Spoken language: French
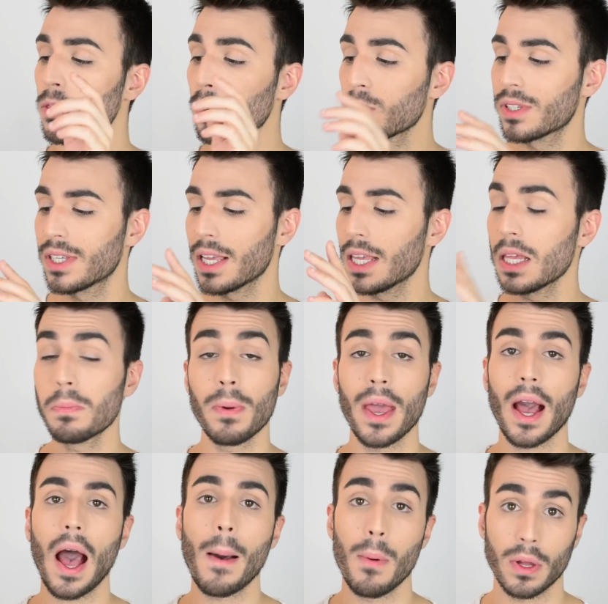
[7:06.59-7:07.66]
donc c'est
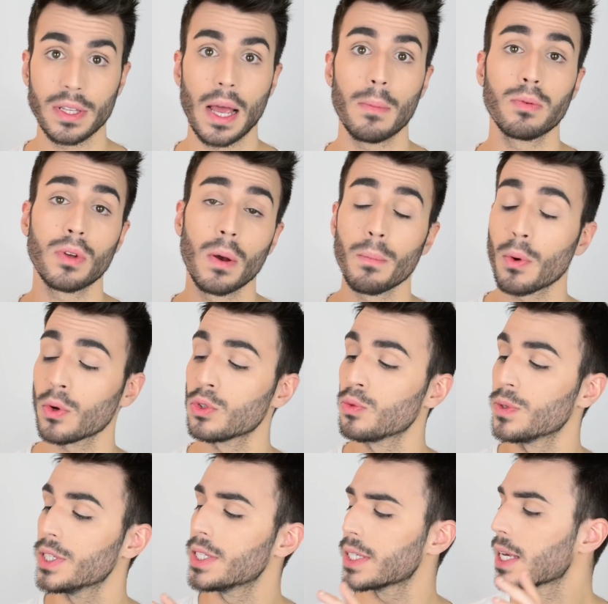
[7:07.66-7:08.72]
hyper abordable comme
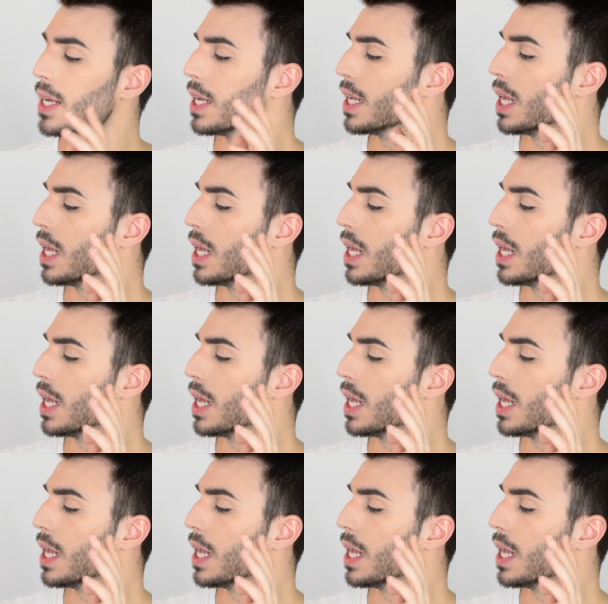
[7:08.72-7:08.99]
produit